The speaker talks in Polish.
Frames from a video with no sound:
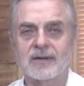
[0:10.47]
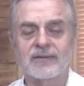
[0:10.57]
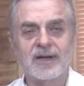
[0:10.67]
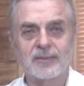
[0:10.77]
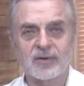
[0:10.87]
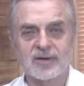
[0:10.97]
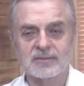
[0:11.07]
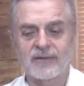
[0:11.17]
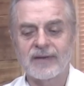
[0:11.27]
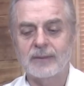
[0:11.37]
Chwilę
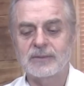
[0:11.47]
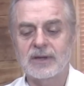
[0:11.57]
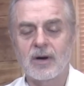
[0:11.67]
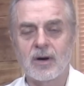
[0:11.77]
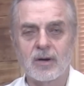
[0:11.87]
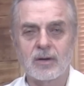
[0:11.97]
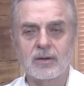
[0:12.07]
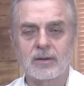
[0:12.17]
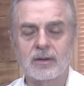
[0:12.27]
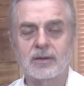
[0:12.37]
porozmawiamy
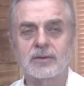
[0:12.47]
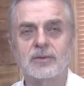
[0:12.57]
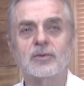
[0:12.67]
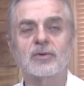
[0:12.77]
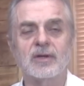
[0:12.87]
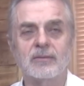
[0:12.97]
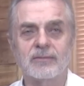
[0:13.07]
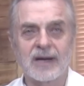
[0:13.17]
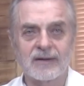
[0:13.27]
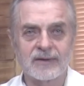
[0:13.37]
o drugim
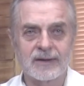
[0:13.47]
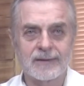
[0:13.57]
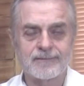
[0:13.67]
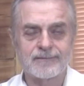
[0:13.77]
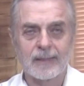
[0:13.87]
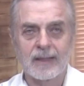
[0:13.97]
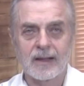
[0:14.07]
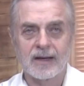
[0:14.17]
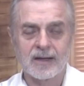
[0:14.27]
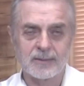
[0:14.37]
prawie
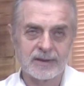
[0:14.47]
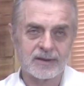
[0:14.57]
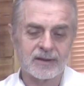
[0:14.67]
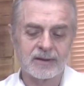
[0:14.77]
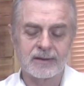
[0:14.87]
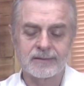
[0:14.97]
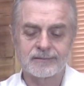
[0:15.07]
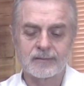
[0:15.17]
hermetyki.